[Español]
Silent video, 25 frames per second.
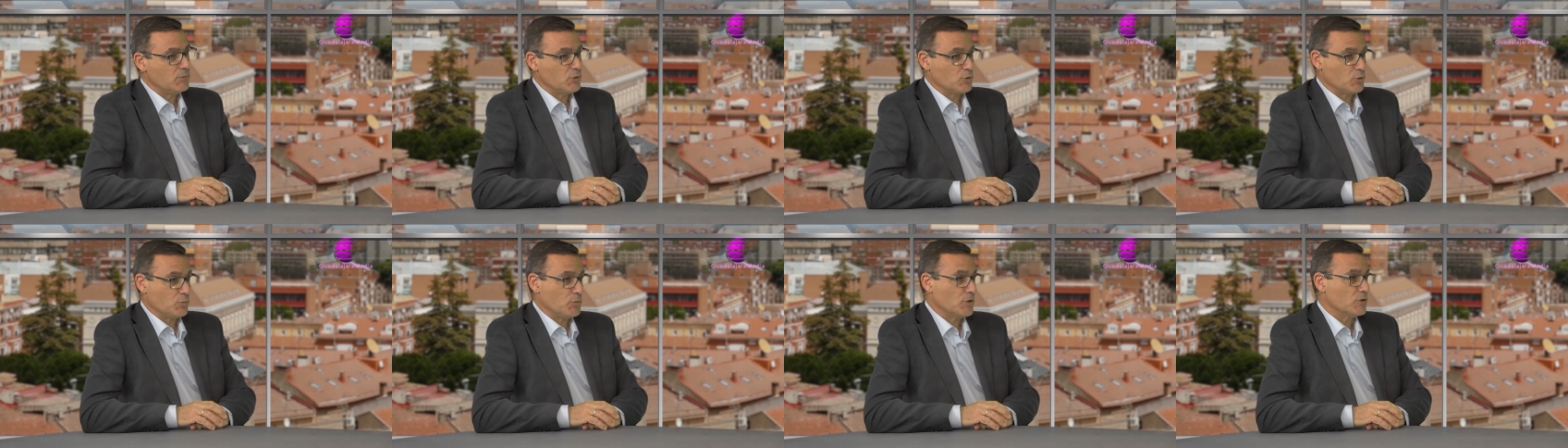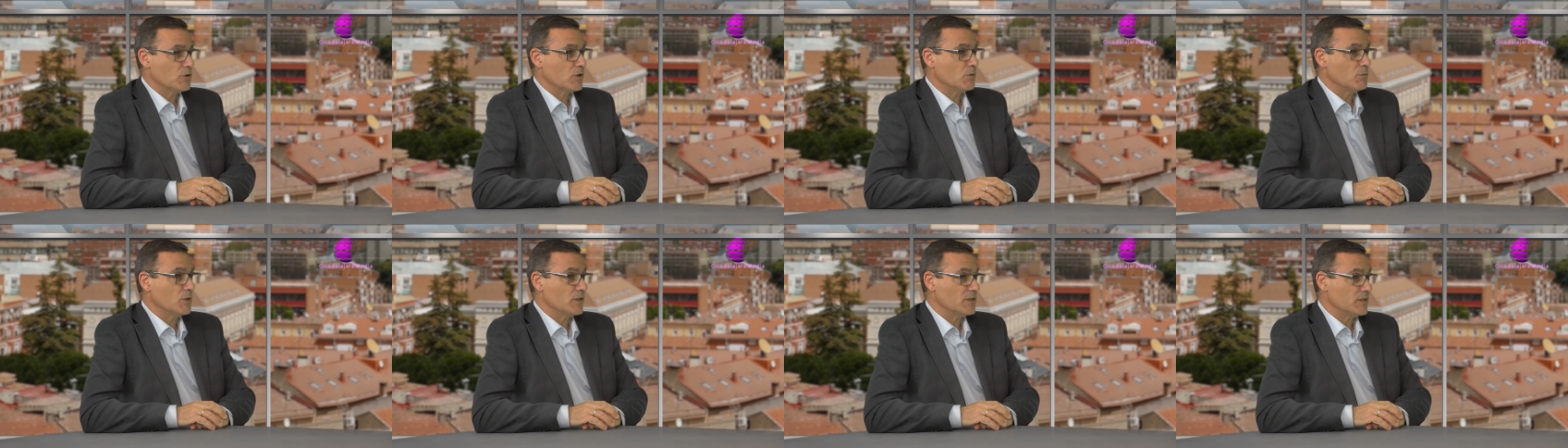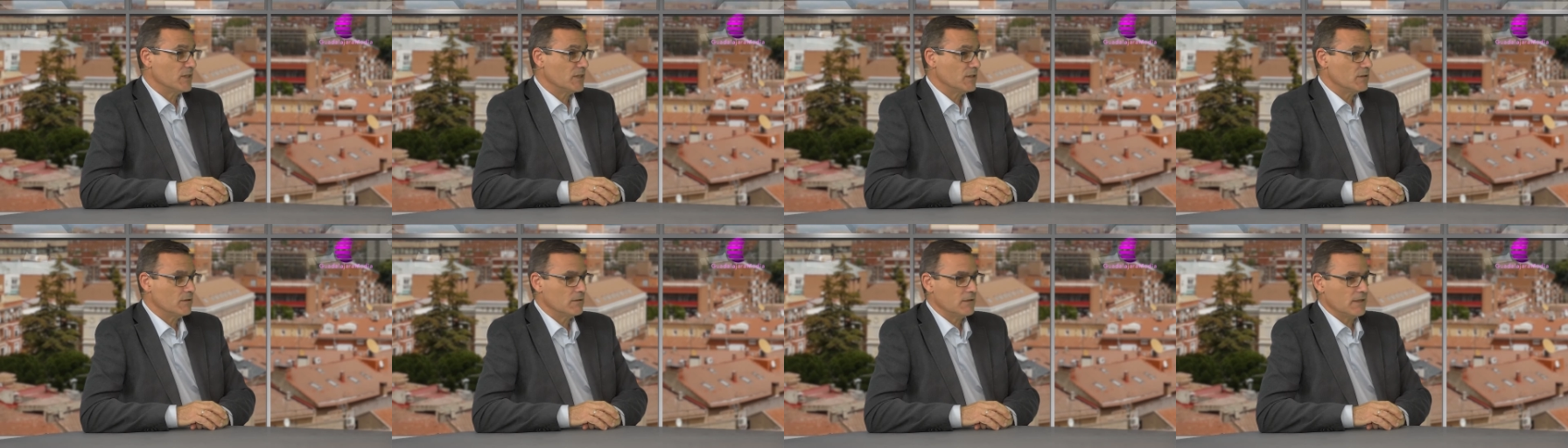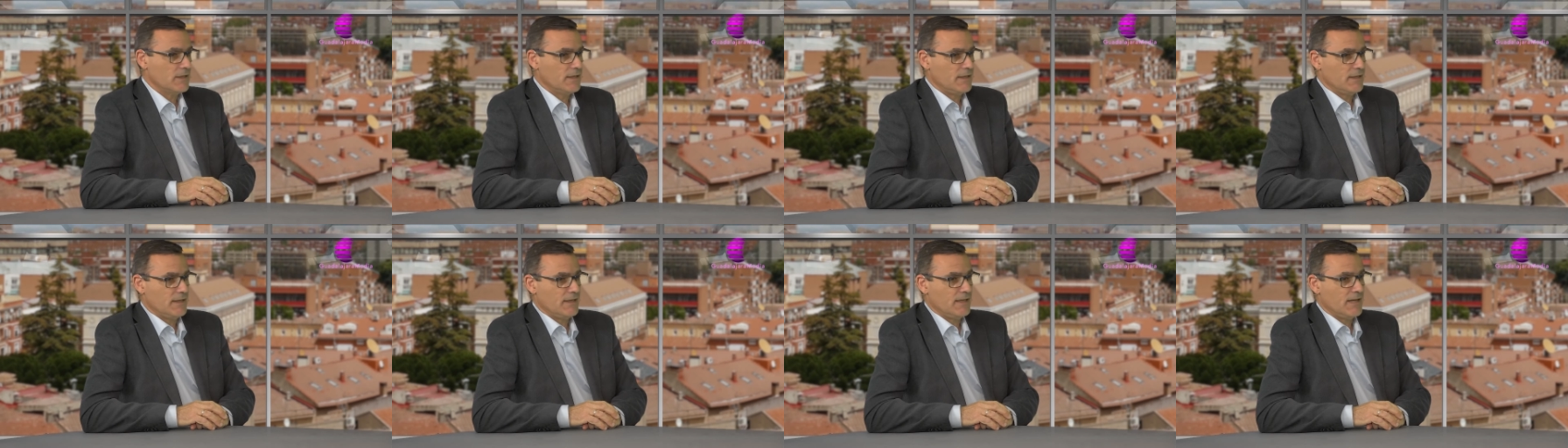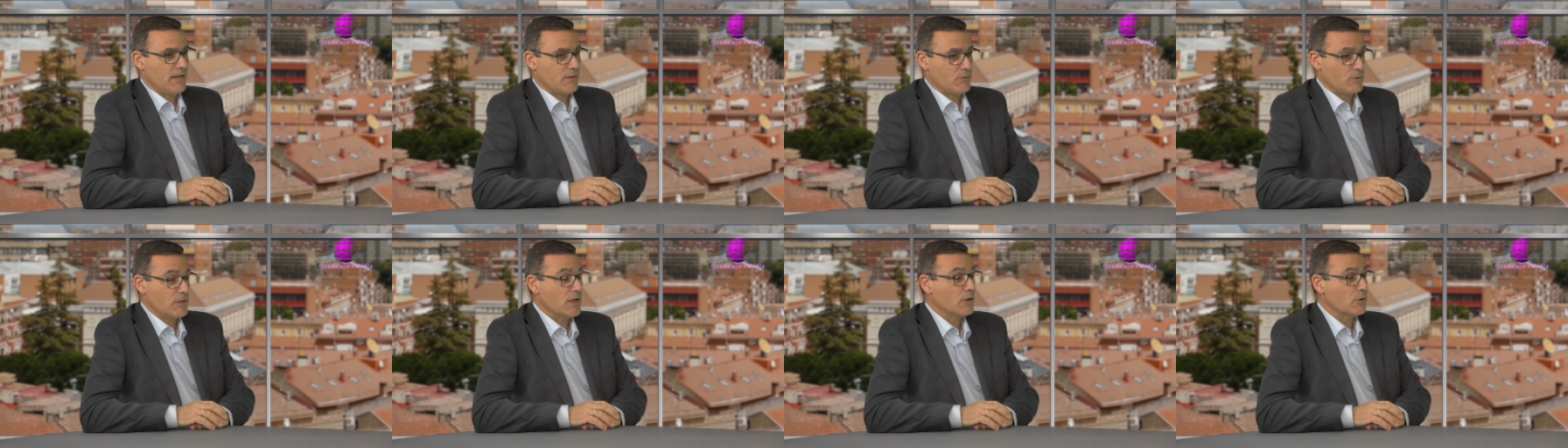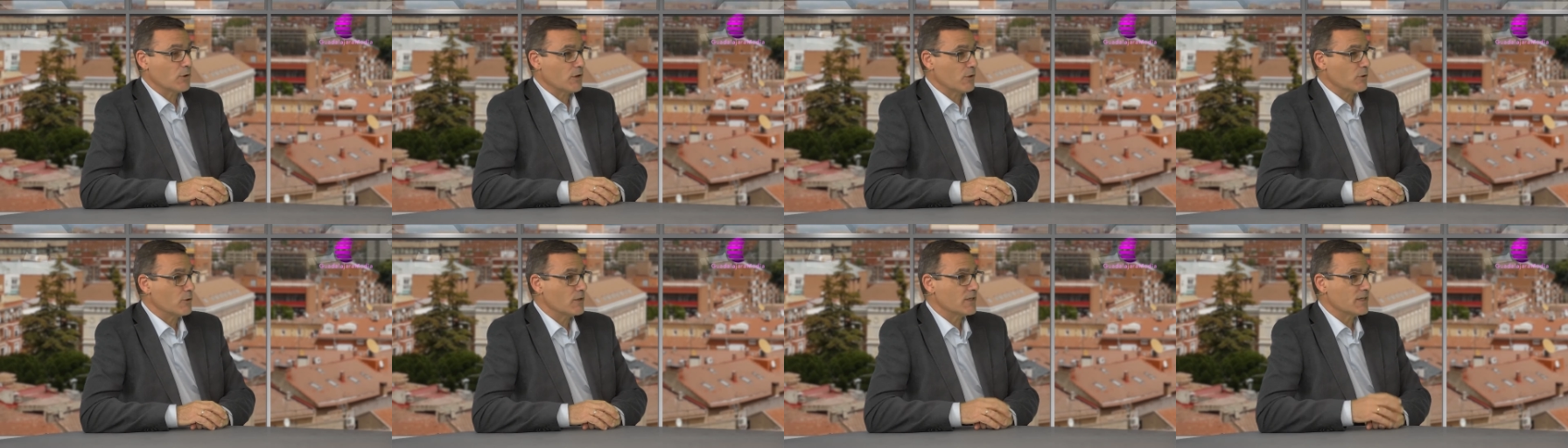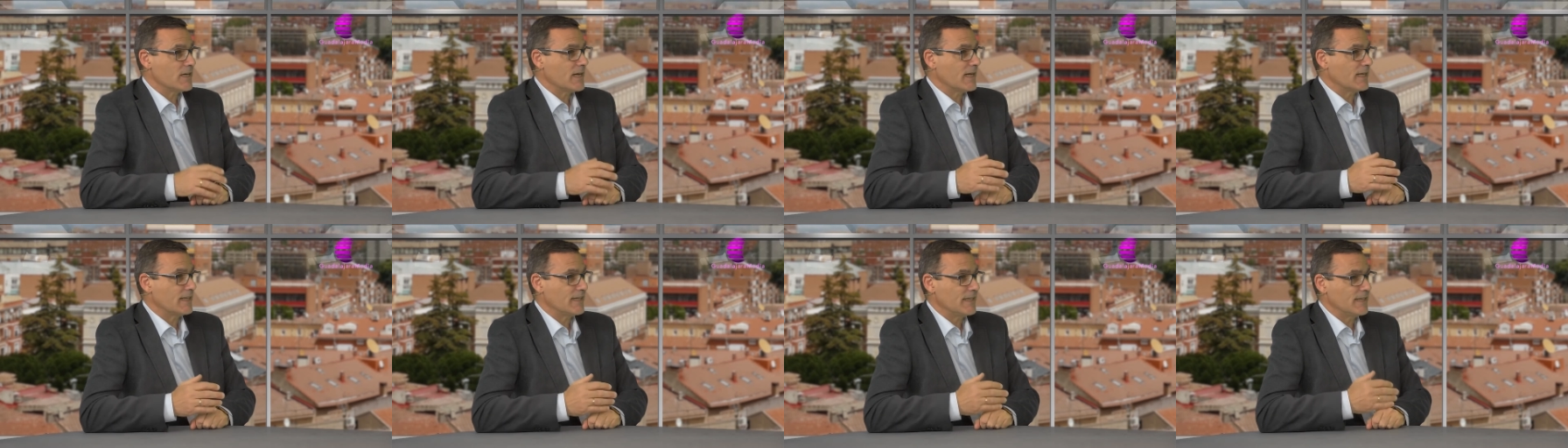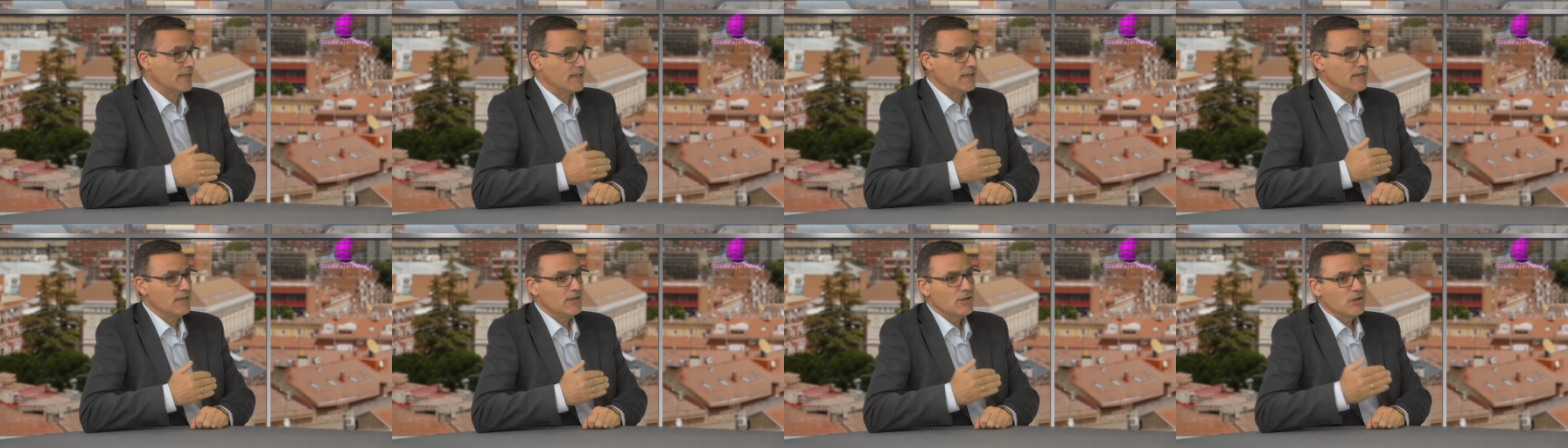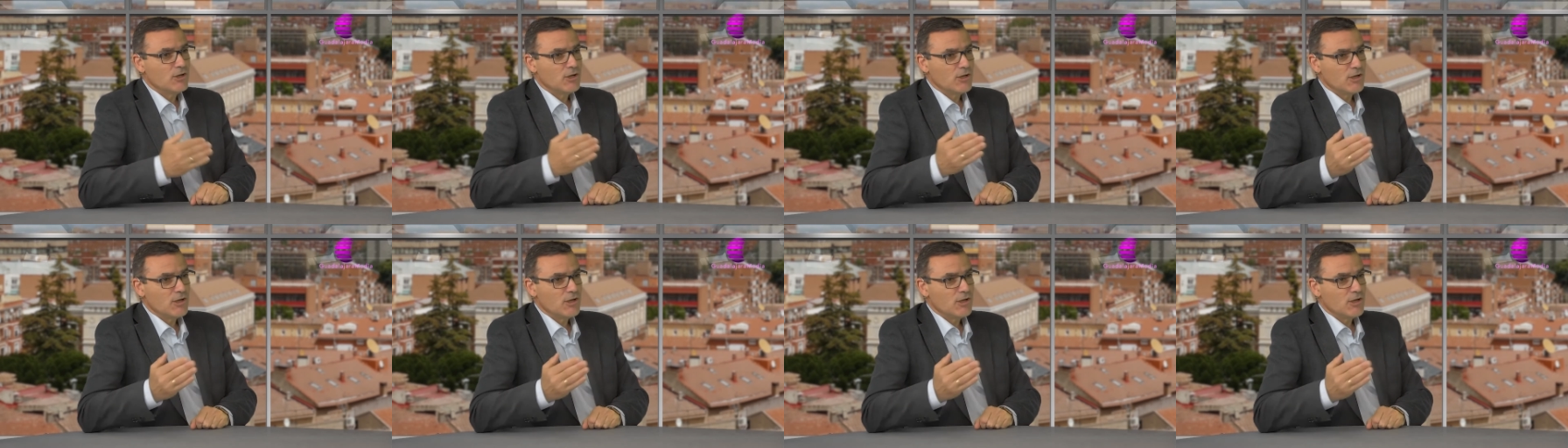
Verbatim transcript: por supuesto, como has dicho, eh, la zona del corredor es la que tiene